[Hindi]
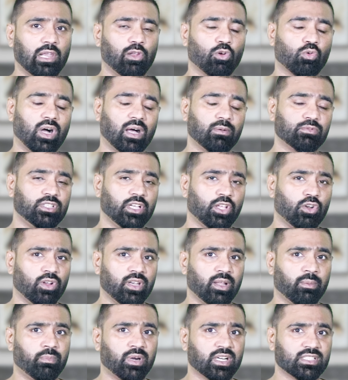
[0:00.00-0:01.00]
बालों को आप ज़ीरो
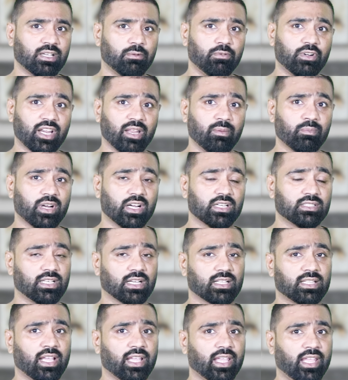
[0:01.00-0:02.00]
नंबर से भी ट्रिम कर
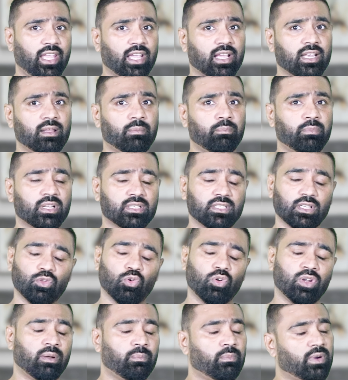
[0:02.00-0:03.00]
सकते हैं एक नंबर से
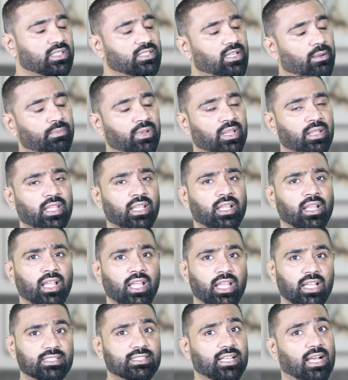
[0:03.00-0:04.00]
दो नंबर से अपनी
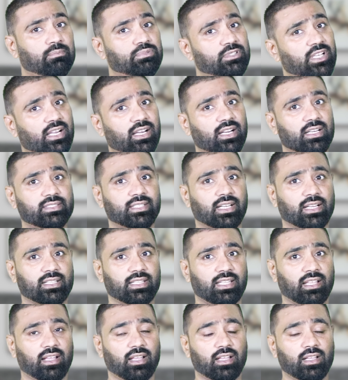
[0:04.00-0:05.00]
हिसाब से कर
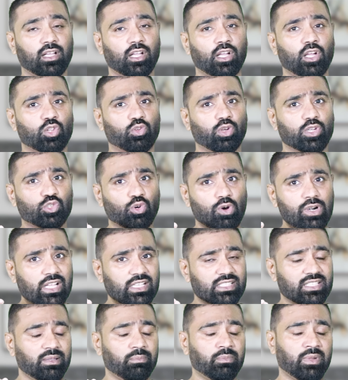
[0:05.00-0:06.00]
सकते हैं तो एक
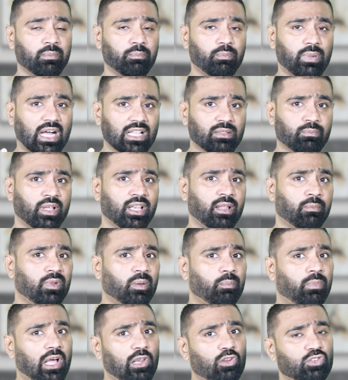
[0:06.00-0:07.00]
छोटी सी मैं बात मैंने
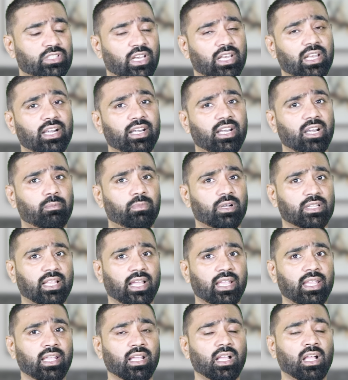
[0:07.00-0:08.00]
अपने बालों से रिलेटेड
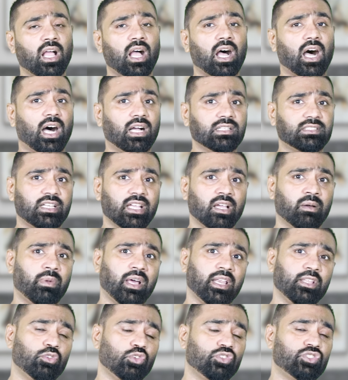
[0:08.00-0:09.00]
बताई आज की
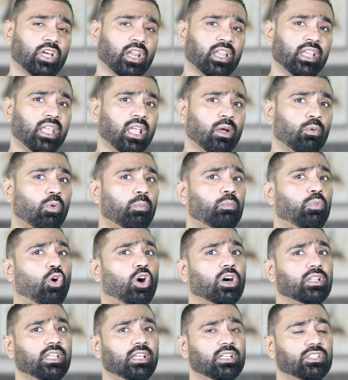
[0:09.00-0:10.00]
हमारी जो जर्नी है वो
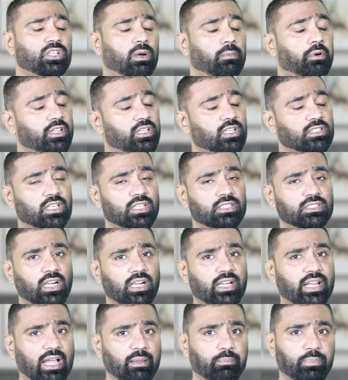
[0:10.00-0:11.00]
बहुत ही ज़बरदस्त
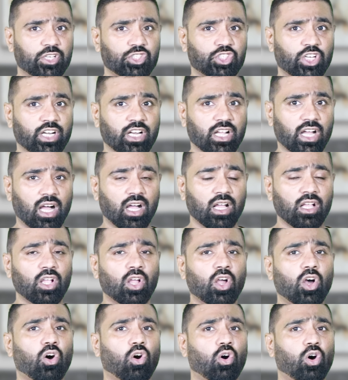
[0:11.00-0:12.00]
रिजल्ट आया पेशेंट का
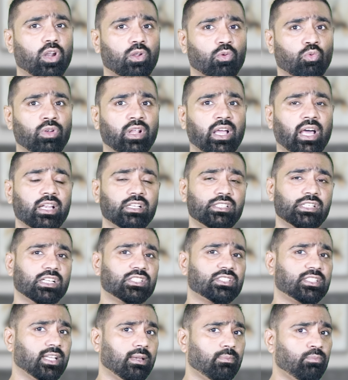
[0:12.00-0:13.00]
और उनका
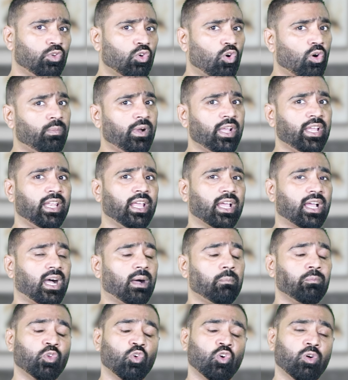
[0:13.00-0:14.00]
रिज़ल्ट सिर्फ नौ महीने
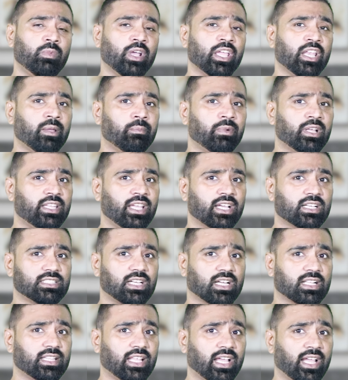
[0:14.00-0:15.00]
का हम नौ महीने में देख
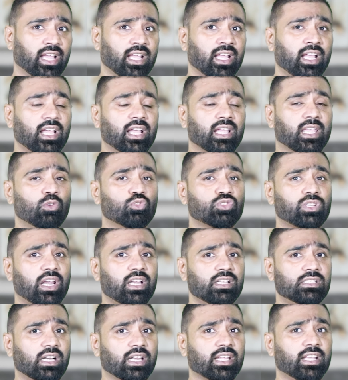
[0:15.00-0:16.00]
सकते हैं कि उसका
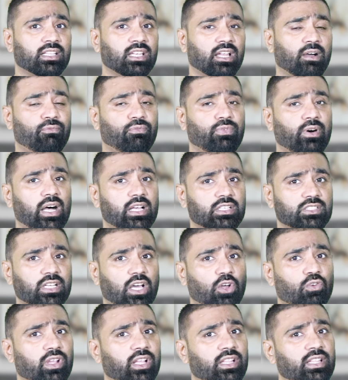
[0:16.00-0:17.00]
रिज़ल्ट कितना फास्ट
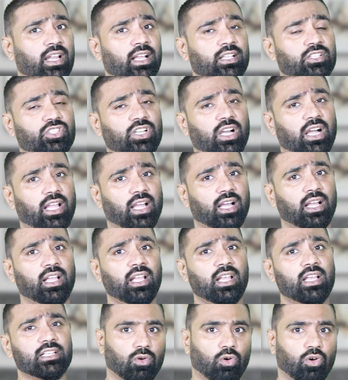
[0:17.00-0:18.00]
आया और कितना अच्छा आया
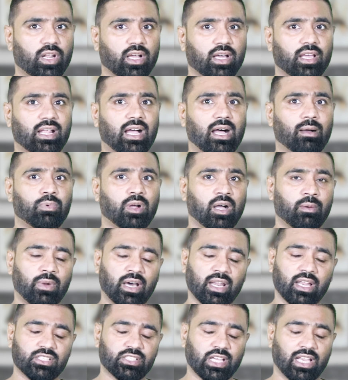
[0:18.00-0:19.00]
और अगर आप
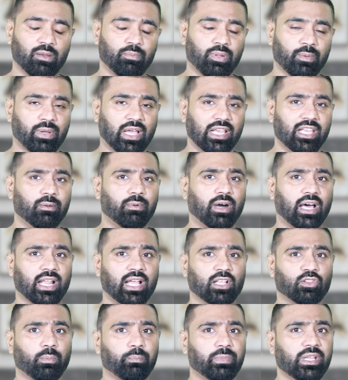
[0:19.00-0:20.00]
हमारे चैनल पर पहली बार
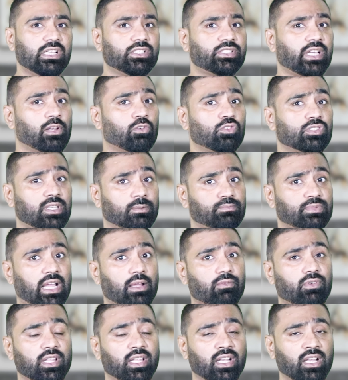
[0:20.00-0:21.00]
आएँ तो प्लीज़ चैनल को
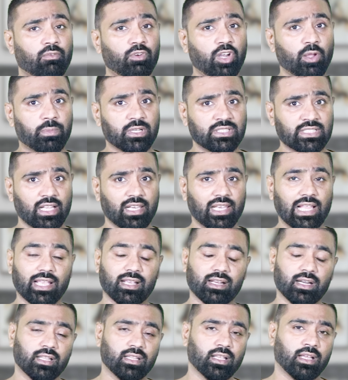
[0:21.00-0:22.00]
सब्सक्राइब कर देना वीडियो पसंद
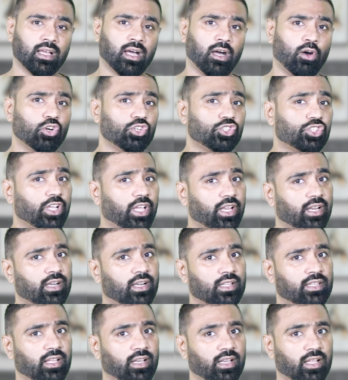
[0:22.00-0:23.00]
लाइक कर देना और शेयर
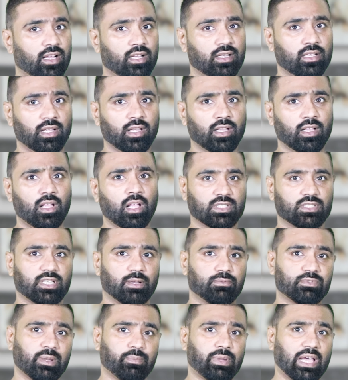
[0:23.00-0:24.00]
कर देना
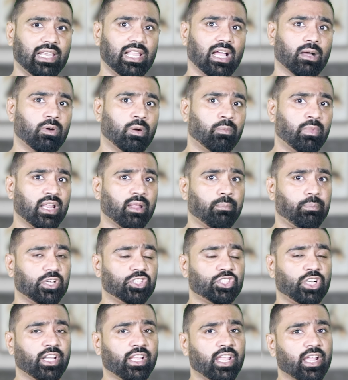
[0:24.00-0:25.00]
सबसे पहले आप हमारे
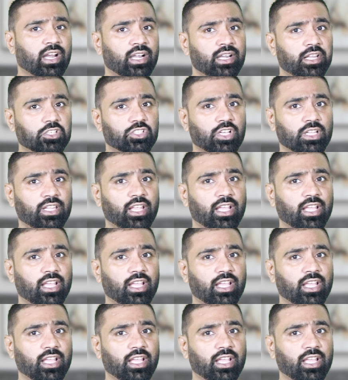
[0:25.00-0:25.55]
पेशेंट की कंडीशन